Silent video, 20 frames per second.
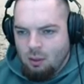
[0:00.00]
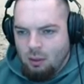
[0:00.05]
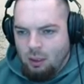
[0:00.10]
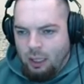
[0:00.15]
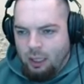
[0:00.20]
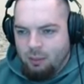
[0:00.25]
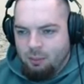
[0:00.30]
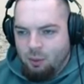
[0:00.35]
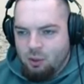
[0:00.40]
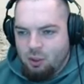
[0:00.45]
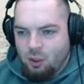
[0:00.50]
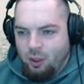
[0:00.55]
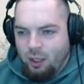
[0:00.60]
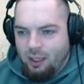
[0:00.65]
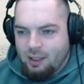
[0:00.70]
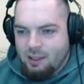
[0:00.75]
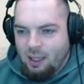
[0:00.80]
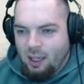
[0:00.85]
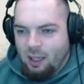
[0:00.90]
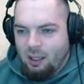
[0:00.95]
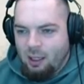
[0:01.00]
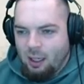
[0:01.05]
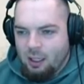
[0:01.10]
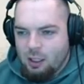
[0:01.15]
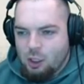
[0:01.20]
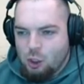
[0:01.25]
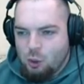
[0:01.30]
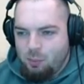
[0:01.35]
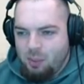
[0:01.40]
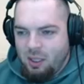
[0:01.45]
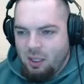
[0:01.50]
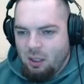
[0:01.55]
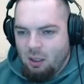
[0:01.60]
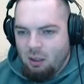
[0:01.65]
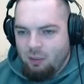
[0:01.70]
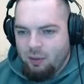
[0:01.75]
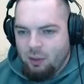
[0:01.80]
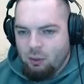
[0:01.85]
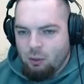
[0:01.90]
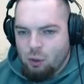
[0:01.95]
Ja, ich muss auch echt sagen, als
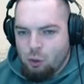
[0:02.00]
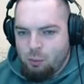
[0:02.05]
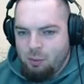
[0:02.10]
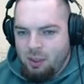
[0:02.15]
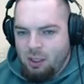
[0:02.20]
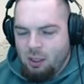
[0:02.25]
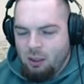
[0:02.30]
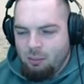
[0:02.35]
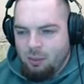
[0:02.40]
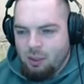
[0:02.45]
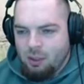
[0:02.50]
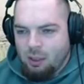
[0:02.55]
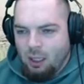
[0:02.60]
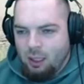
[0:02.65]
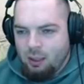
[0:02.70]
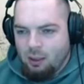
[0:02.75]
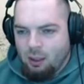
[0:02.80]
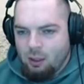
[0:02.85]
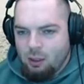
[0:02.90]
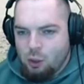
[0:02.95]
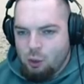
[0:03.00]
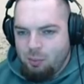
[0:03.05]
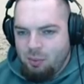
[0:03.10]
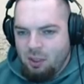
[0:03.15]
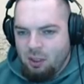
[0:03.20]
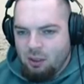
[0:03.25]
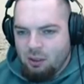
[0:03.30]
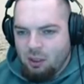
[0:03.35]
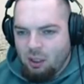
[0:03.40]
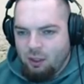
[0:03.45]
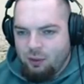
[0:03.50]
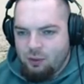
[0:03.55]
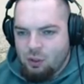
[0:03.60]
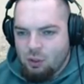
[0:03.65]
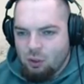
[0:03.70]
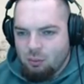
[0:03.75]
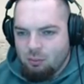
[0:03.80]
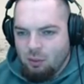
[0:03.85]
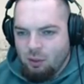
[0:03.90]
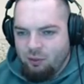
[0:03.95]
Spieler, wenn du Spieler mit anderen Spielern triffst
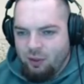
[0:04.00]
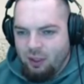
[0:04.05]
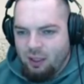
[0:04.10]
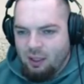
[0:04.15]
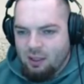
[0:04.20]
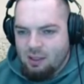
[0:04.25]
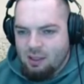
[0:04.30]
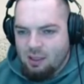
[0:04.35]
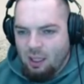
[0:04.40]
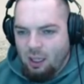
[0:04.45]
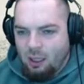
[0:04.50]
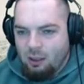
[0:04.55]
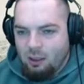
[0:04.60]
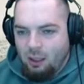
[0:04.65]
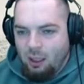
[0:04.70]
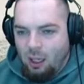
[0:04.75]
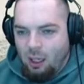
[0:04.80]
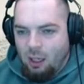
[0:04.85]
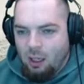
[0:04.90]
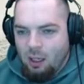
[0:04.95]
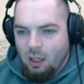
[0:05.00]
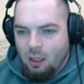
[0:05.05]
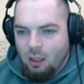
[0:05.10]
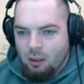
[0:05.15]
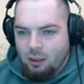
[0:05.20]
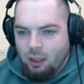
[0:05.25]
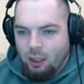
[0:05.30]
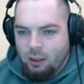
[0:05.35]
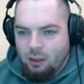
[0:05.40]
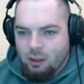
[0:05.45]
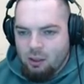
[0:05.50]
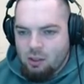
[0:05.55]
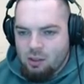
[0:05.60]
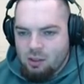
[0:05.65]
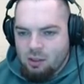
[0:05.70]
und man wickelt sich an, klar, da hinten ist ein